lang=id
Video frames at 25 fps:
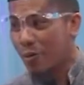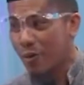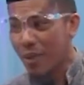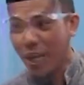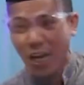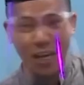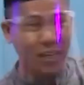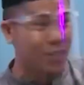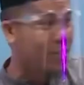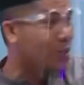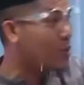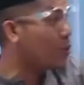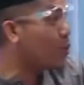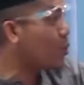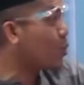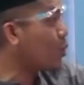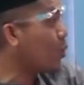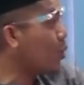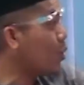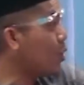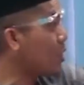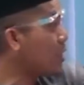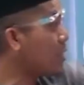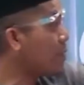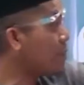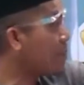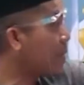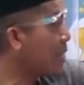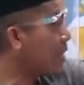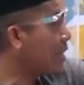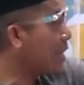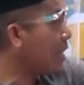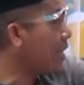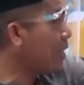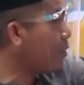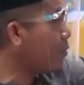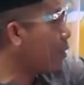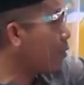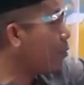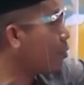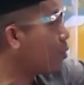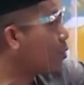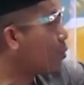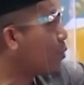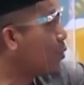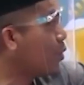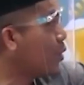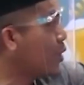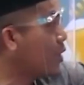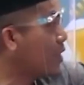yang sukun seperti ini waw
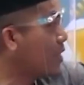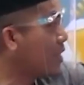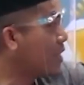sukun